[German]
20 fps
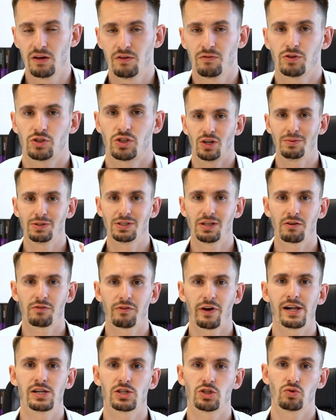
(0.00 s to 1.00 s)
Versteh mich nicht
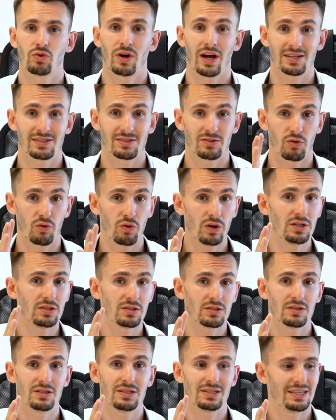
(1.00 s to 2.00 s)
falsch, du kannst
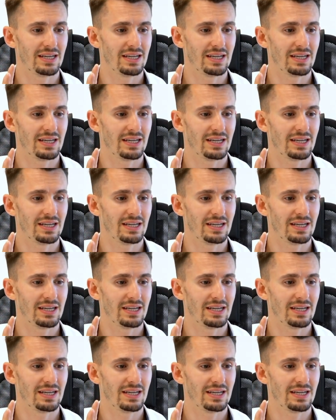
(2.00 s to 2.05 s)
ruhig